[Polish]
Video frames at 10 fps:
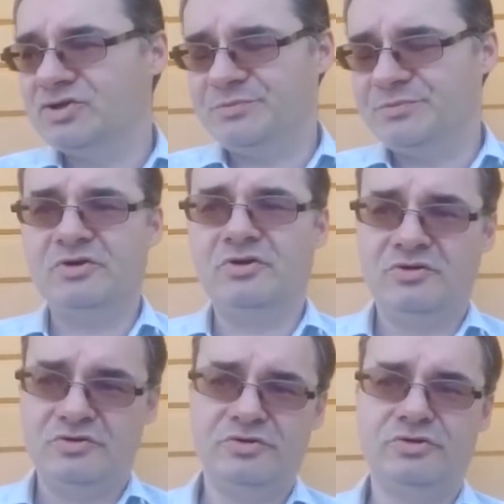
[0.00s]
żeby
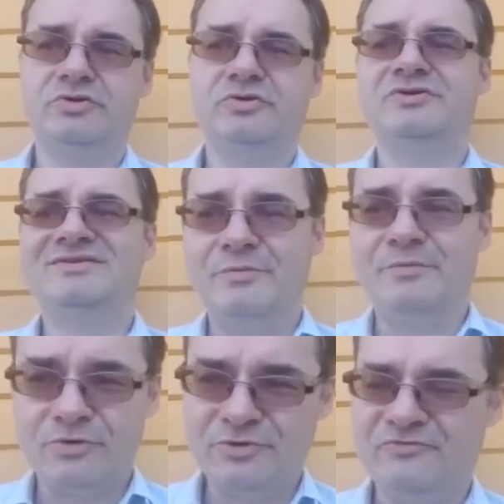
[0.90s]
go e,
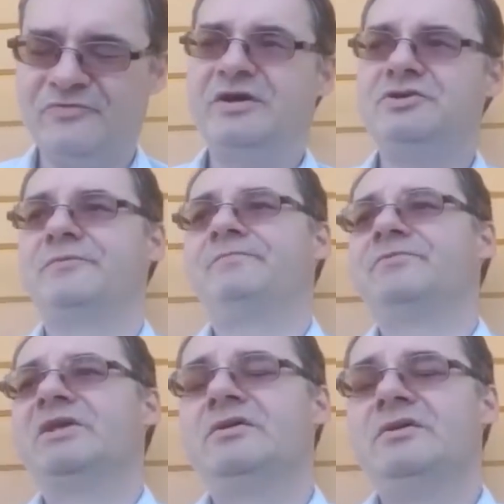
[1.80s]
zamordować
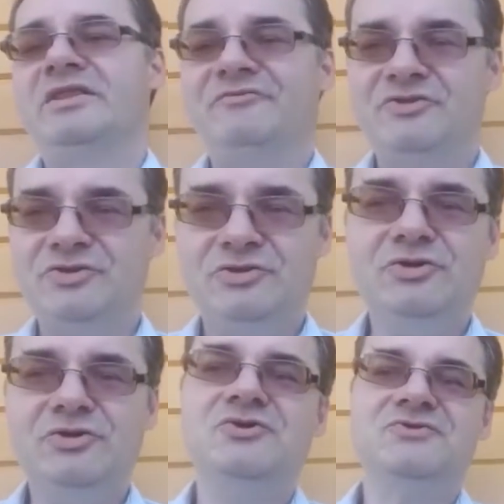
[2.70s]
nawet nie
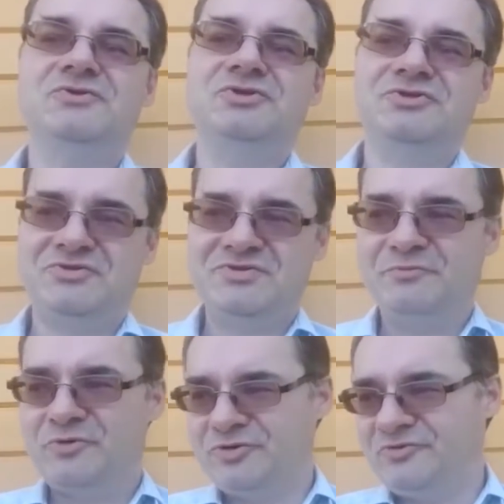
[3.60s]
tyle osądzić, co
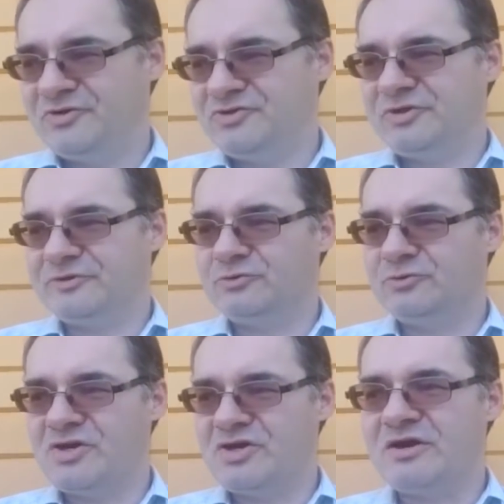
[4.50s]
zamordować,
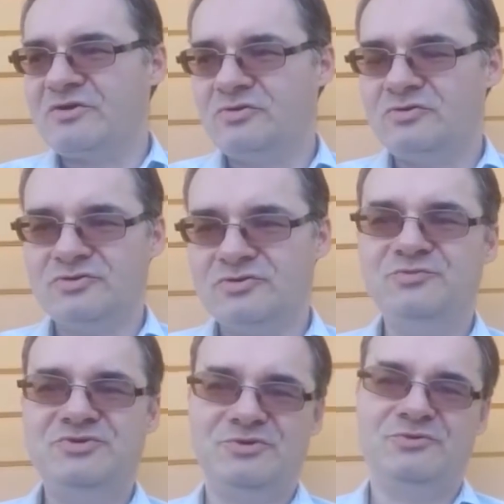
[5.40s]
traktuje jako
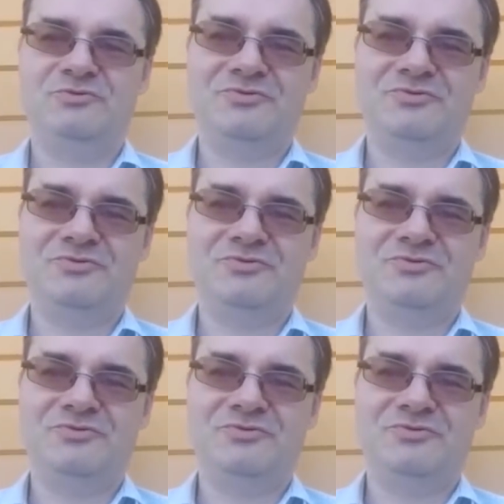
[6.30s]
osobistą